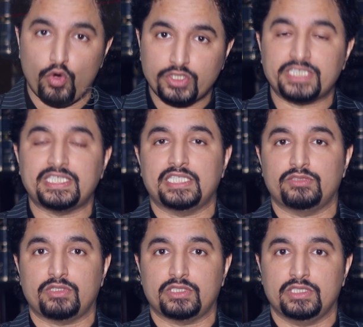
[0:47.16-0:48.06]
फ़ौज के साथ
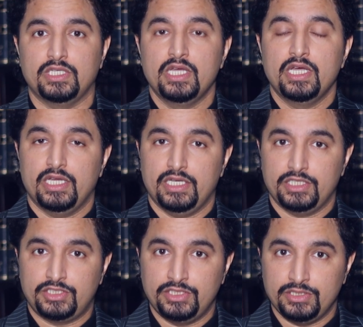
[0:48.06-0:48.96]
इस वक्त
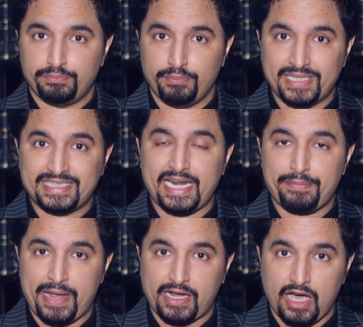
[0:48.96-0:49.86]
बरसर
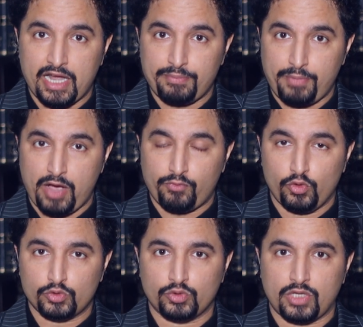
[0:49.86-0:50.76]
पैकार है पाक
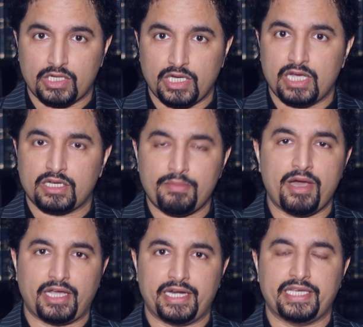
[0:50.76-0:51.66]
फ़ौज उनका कला
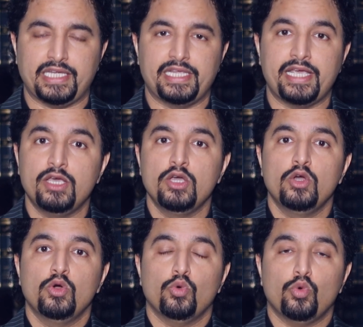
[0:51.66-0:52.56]
कमा करने के लिए
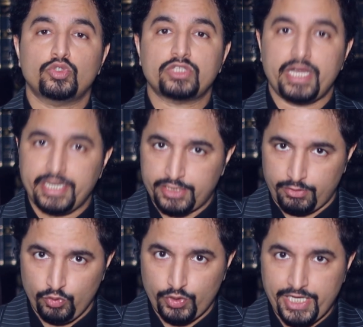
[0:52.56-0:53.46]
उसका
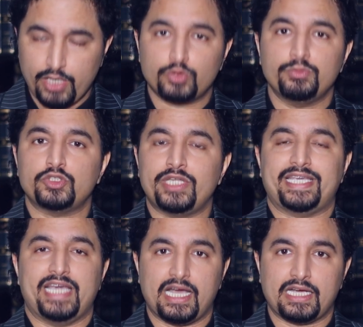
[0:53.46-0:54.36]
इंटरव्यू किया उसमें उसने
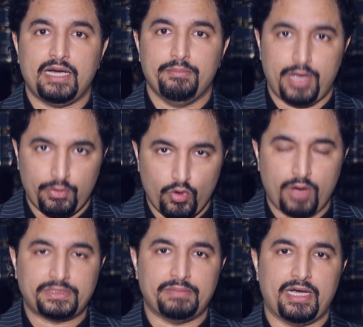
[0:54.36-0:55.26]
क्या कहा मैं वो
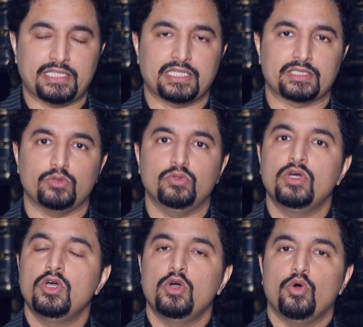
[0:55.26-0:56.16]
आपसे बात करता हूँ
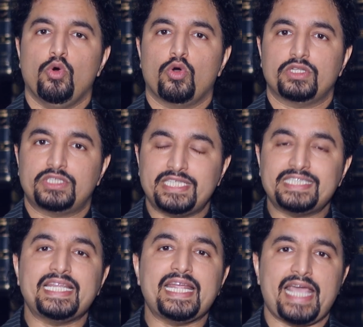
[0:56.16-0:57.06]
और
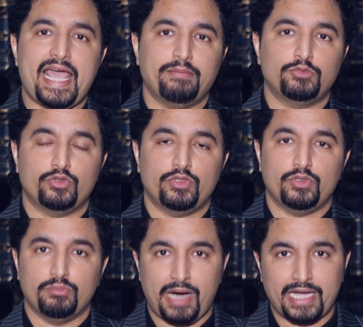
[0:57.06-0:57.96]
तीसरी अहम जो
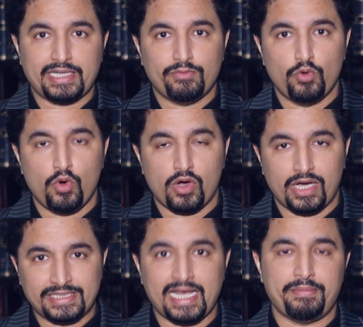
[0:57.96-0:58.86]
बात है वो
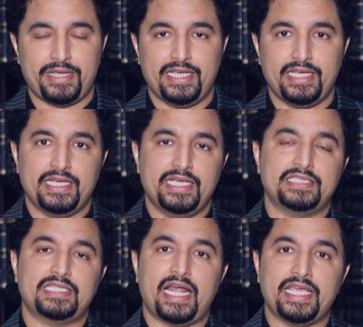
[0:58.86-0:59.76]
गज़ा में
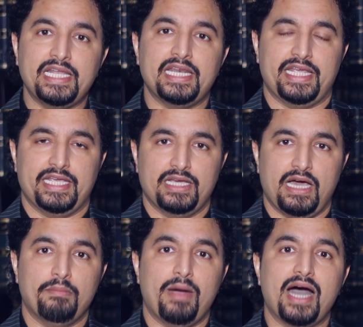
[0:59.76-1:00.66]
इसराइल ने
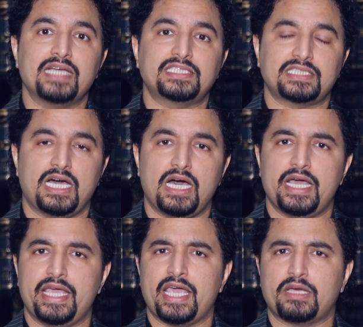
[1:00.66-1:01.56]
हमास का
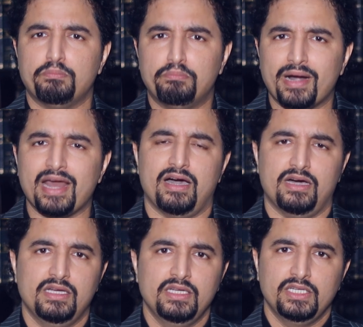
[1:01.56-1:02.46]
एक बड़ा
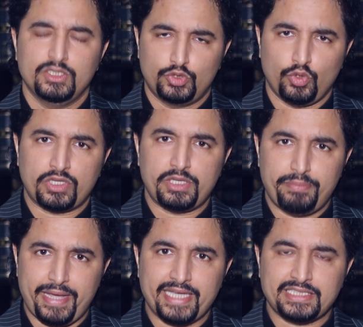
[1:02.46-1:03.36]
जो उनकी
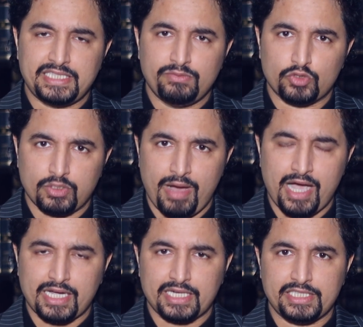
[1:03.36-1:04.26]
बेस थी वो
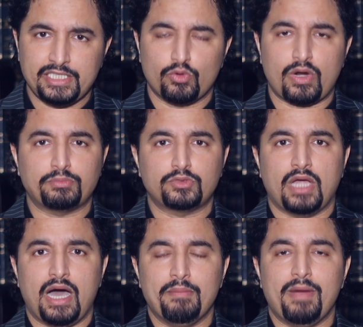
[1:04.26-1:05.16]
तबाह कर दी और अब
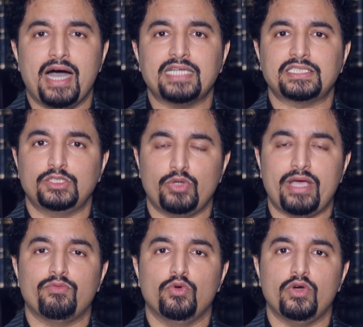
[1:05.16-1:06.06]
हमास जो
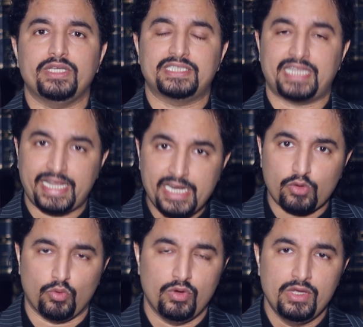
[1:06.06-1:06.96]
है वो इसराइल
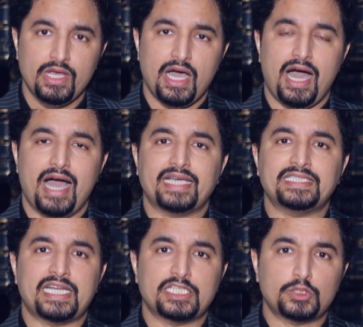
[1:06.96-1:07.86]
को आगे
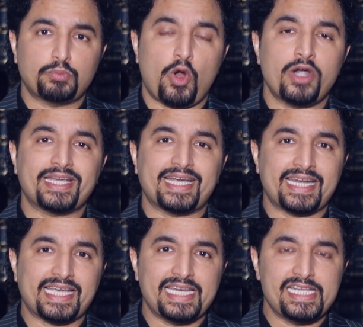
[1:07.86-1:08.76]
से रिस्पॉन्ड
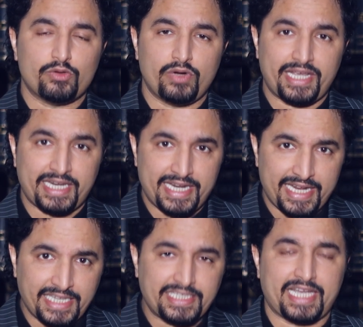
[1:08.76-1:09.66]
करने के लिए उन्होंने एक
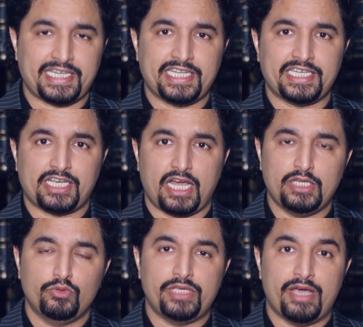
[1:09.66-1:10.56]
नई टेक्निक
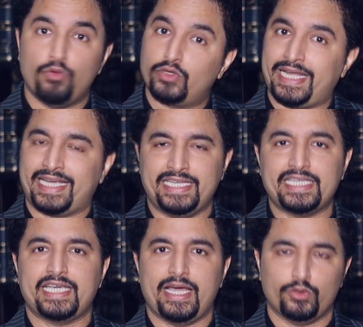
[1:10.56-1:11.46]
निकाली हुई है वो
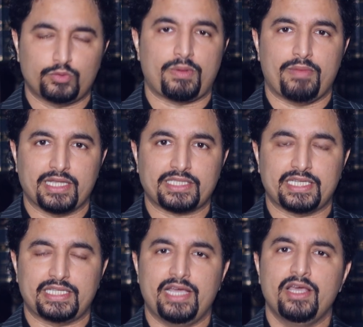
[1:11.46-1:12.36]
टेक्निक क्या है उस पर बात
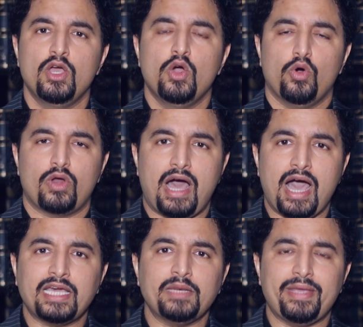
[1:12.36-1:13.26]
करते हैं और
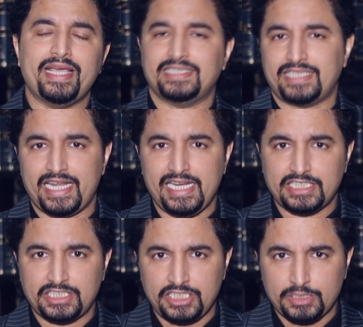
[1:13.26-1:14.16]
आखिर में इसराइल
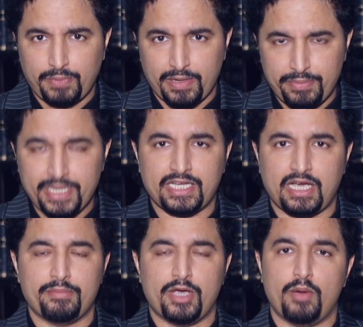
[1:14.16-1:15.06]
इस चीज़ पर भी
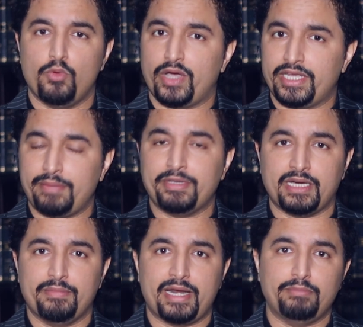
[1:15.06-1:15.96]
कामयाब होगा ये भी
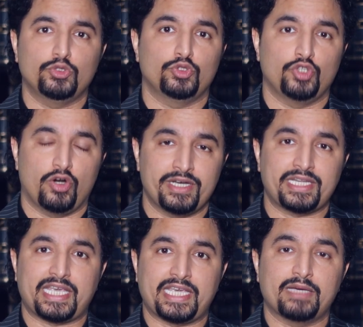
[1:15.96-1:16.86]
खबर है अभी जो
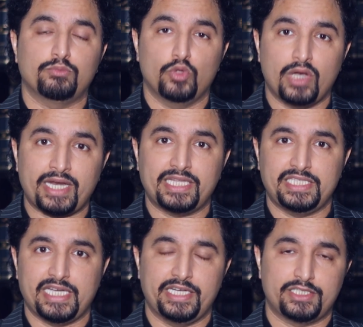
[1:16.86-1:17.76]
जॉर्डन के किंग अब्दुल्ला ने
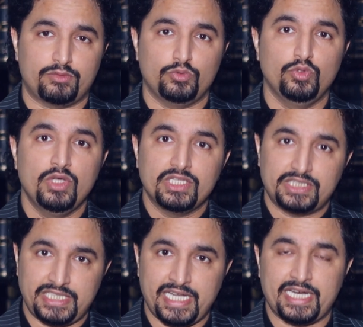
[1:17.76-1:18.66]
दिया इंटरव्यू
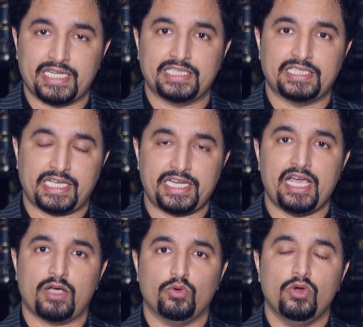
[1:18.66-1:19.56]
सीएनएन के
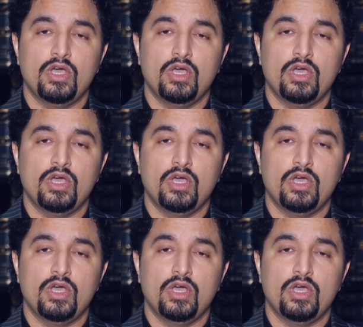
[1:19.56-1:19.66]
जक्रिया को